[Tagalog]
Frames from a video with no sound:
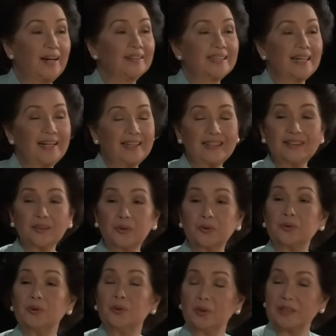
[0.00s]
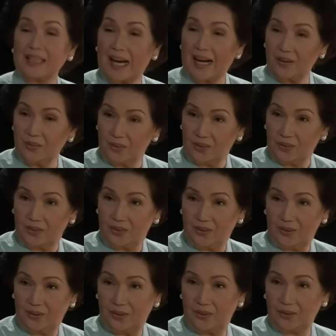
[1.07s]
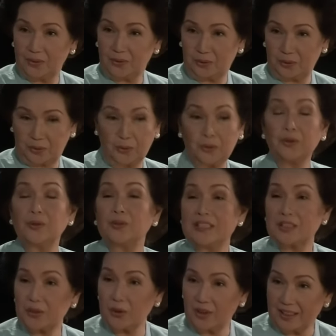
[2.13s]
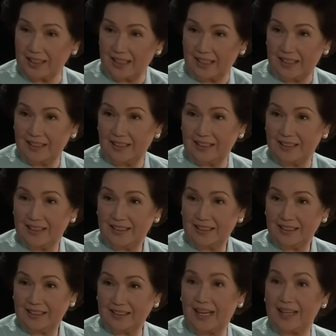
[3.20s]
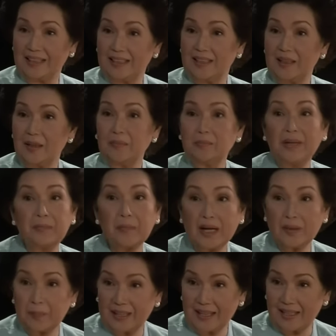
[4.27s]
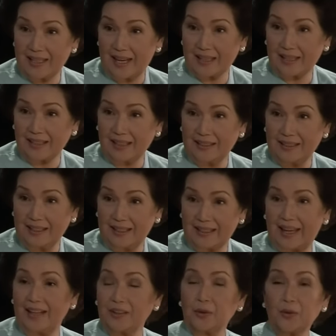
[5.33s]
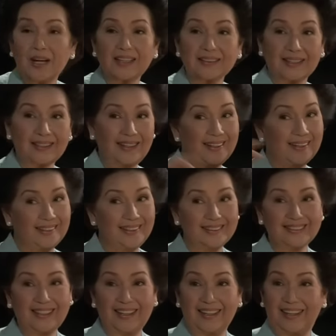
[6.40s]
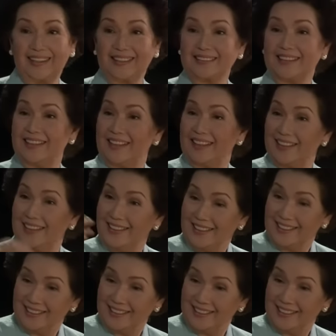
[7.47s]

maka, talagang totoong tao, totoo yung istorya. Dahil may mga pangyayaring ganyan. Eto ka, talak ka ng talak na